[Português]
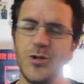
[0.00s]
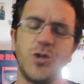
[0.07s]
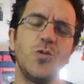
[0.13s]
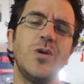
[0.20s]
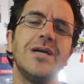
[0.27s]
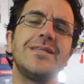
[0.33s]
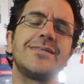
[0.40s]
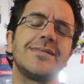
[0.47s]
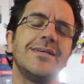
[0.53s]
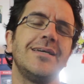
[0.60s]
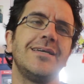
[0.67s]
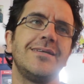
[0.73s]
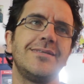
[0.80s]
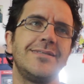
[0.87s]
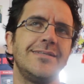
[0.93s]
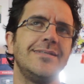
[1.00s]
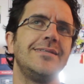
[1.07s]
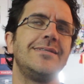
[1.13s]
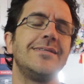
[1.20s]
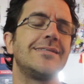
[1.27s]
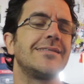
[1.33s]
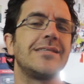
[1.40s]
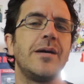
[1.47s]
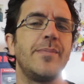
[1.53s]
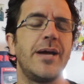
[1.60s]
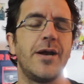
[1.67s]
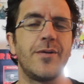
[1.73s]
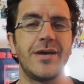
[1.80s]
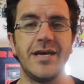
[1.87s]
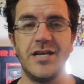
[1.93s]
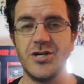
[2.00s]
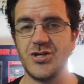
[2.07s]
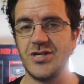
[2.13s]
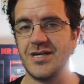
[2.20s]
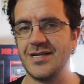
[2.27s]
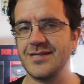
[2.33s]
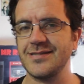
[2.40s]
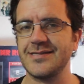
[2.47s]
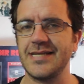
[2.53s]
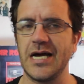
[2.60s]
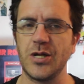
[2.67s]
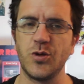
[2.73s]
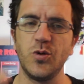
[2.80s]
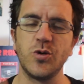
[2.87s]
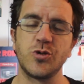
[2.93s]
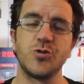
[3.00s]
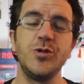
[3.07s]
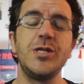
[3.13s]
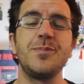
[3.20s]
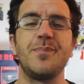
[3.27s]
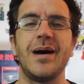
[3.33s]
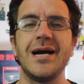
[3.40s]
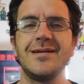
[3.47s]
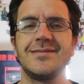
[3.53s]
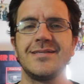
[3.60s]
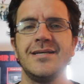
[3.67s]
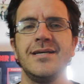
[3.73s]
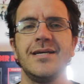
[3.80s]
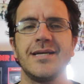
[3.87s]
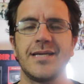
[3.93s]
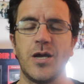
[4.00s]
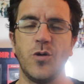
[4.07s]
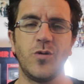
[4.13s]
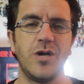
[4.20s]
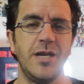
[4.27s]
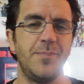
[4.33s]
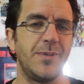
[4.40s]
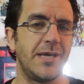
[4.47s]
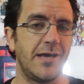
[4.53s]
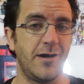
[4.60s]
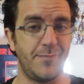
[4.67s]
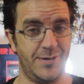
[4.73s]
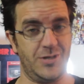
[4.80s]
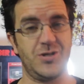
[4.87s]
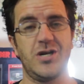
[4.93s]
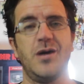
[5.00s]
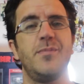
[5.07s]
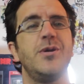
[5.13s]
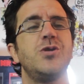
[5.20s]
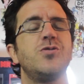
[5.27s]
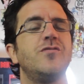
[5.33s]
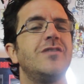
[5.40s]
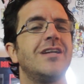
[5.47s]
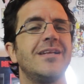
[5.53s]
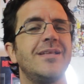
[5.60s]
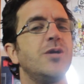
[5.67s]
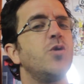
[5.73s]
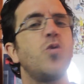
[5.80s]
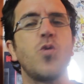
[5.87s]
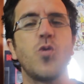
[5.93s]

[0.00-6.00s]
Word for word: Muito antes de This is America, ele tinha lançado Sweet Parts, que é um clipe que é praticamente um verdadeiro